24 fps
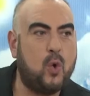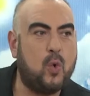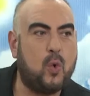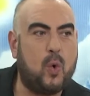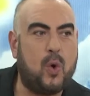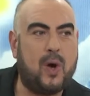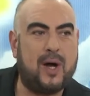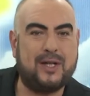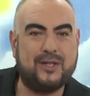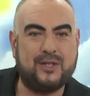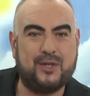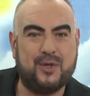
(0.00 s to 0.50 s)

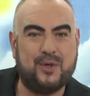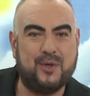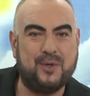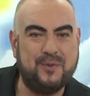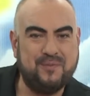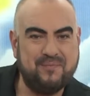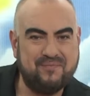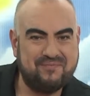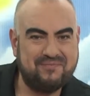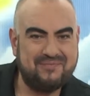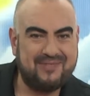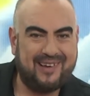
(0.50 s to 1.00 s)
4
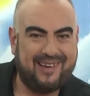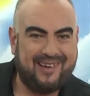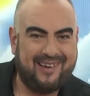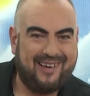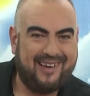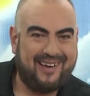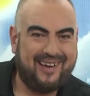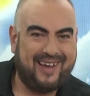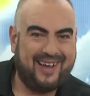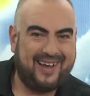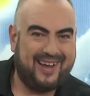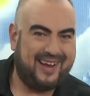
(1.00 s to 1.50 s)

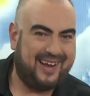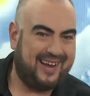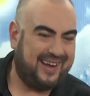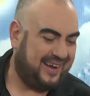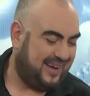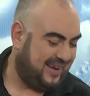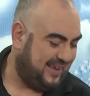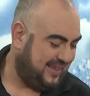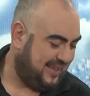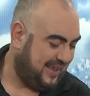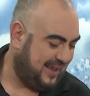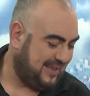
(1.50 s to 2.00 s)

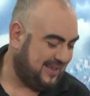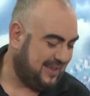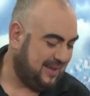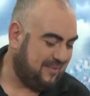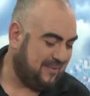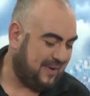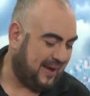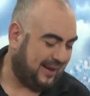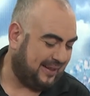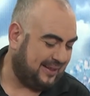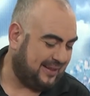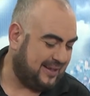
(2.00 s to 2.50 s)
eh, de este
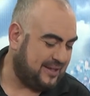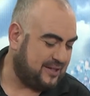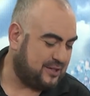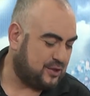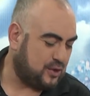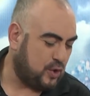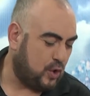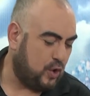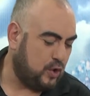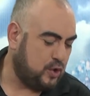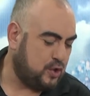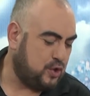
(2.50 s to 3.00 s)
martes
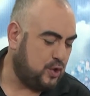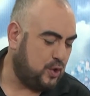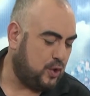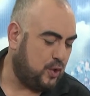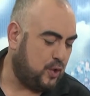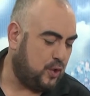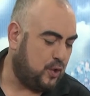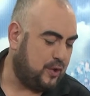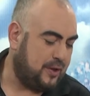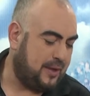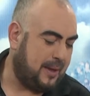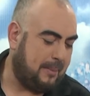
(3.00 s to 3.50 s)

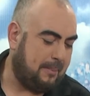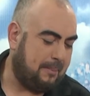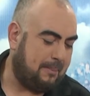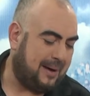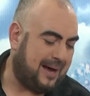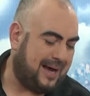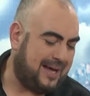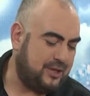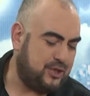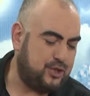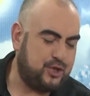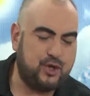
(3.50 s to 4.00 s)
8 de
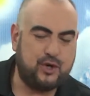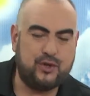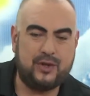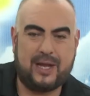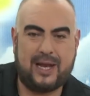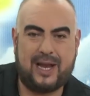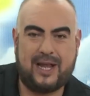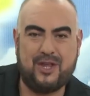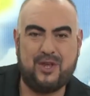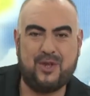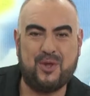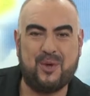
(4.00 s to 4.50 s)
mayo del
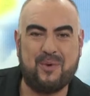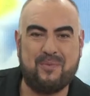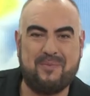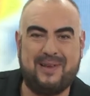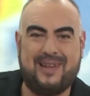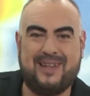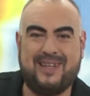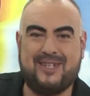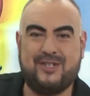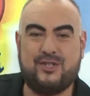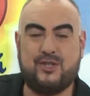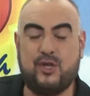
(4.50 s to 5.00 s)
año
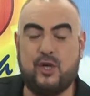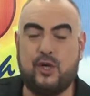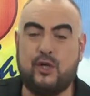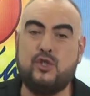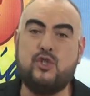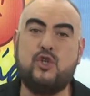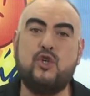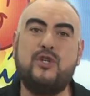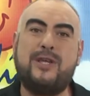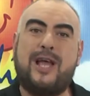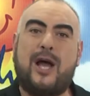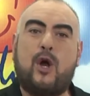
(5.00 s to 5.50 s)

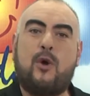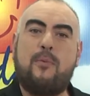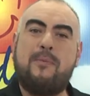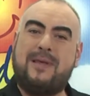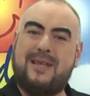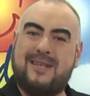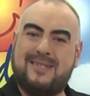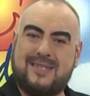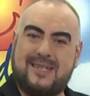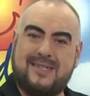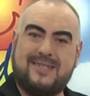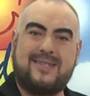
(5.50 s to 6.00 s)
2018, ya
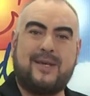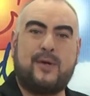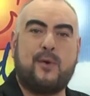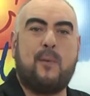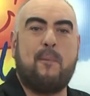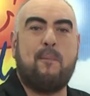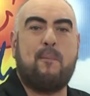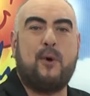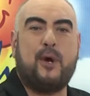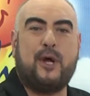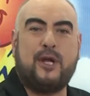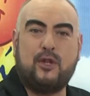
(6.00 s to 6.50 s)
comienza a hacer un
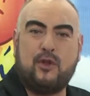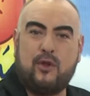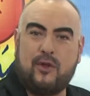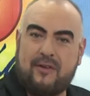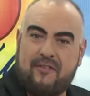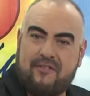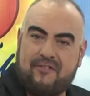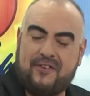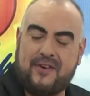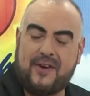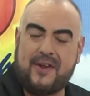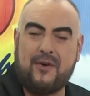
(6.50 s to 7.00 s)
poquito de
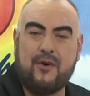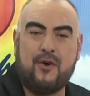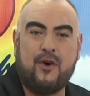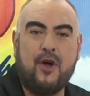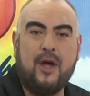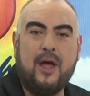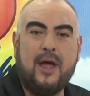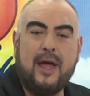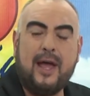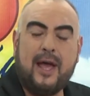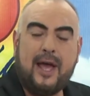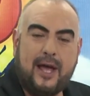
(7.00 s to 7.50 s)
frío
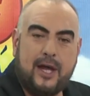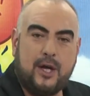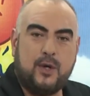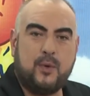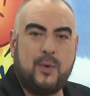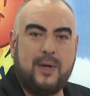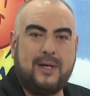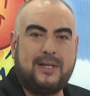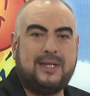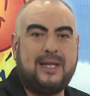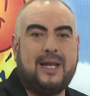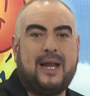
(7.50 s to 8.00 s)
en
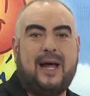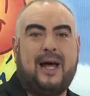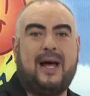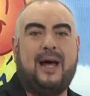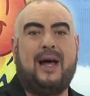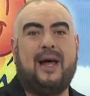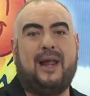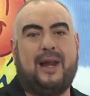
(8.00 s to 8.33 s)
nuestra